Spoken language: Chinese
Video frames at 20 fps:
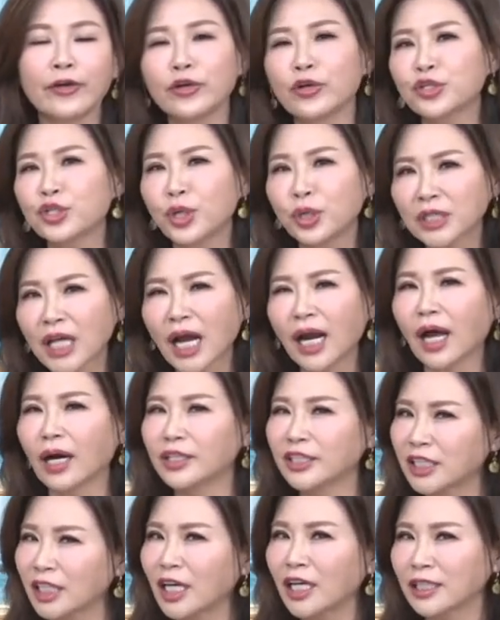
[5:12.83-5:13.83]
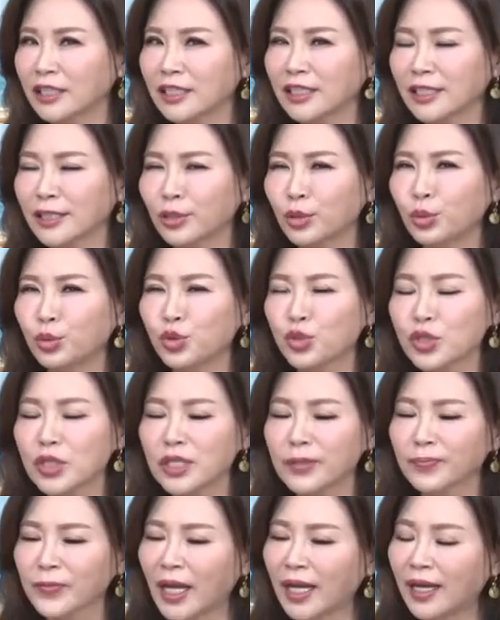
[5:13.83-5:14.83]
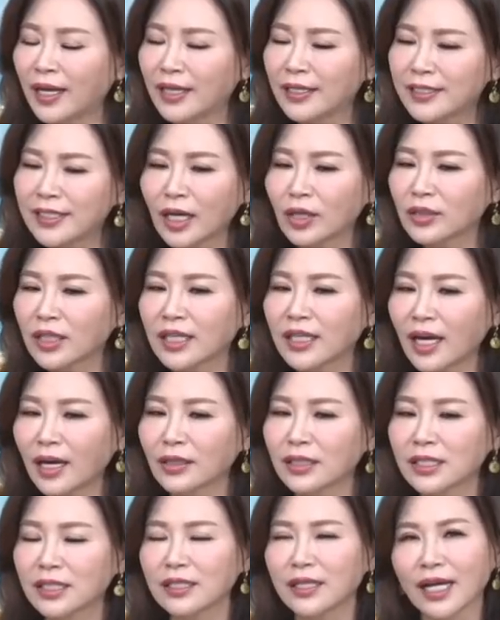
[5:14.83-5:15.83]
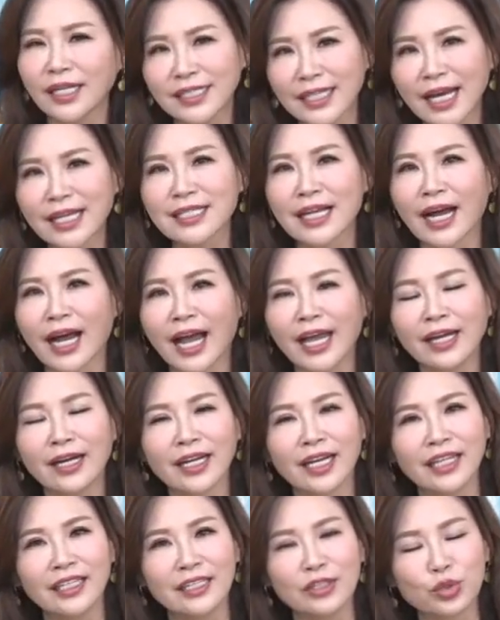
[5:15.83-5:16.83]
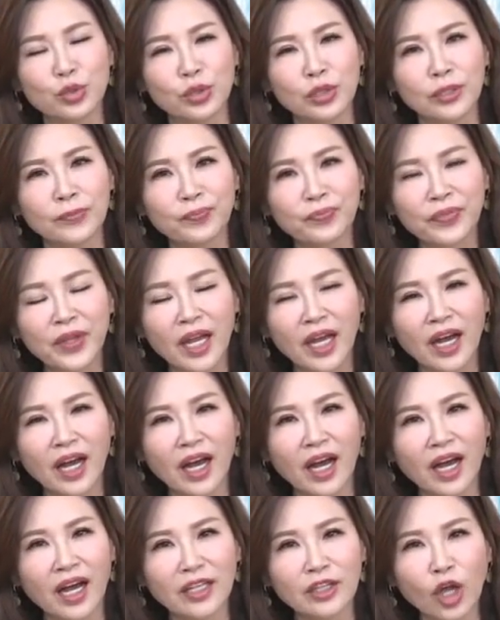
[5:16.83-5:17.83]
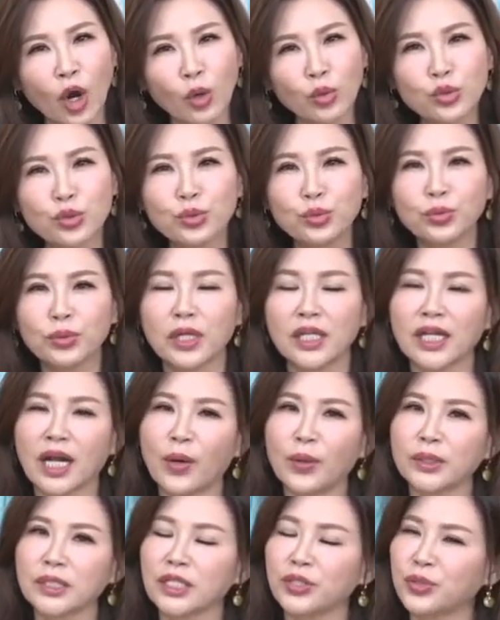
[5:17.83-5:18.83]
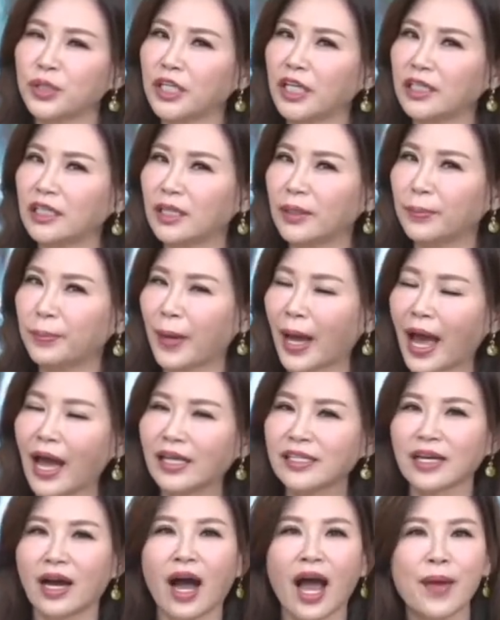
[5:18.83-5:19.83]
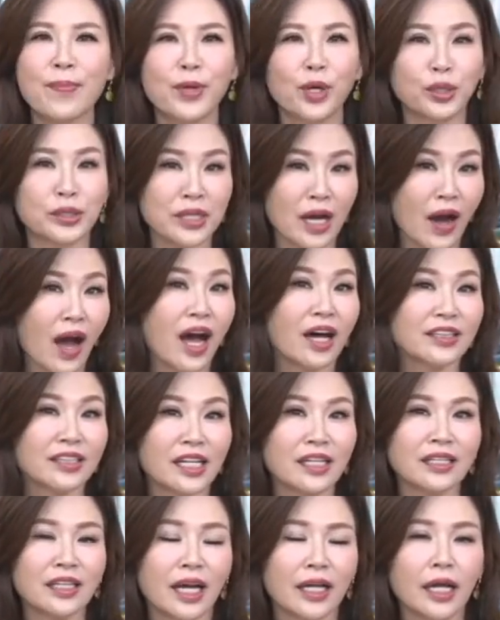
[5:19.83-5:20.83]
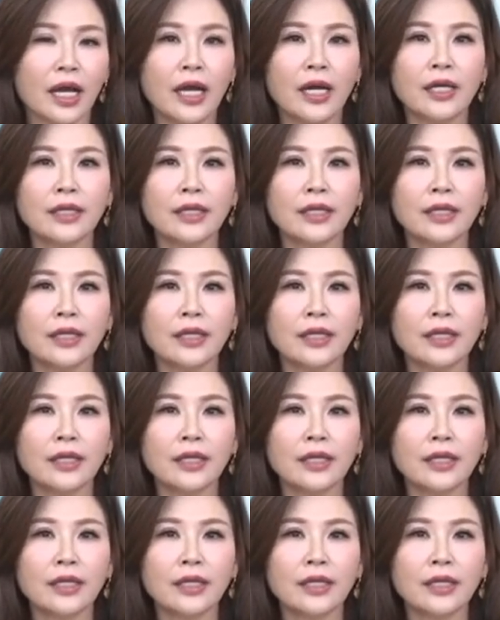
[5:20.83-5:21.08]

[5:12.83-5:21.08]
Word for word: 有时候当老师很辛苦，就是教得要死，而家长还要给你去啊、呃、投诉你，然后或者觉得你把他小孩没有教好等等。